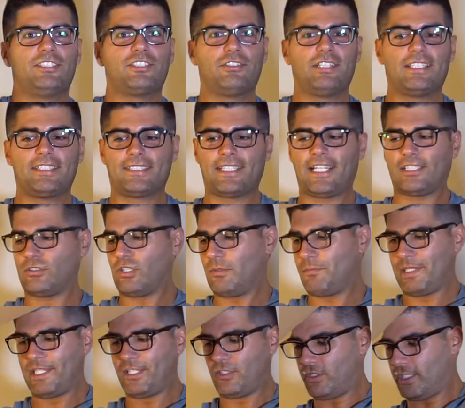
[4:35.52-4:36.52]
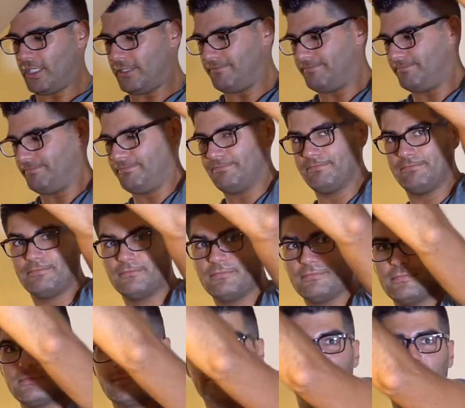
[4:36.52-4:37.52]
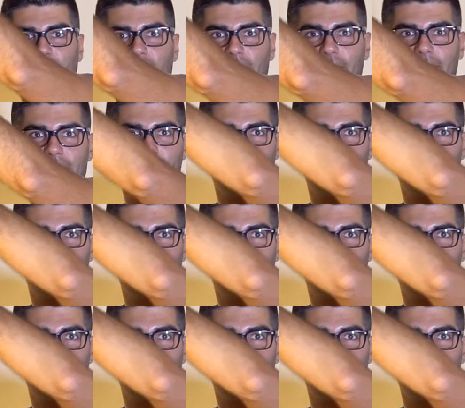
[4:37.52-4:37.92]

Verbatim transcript: c'è una scatola piccola. Ah,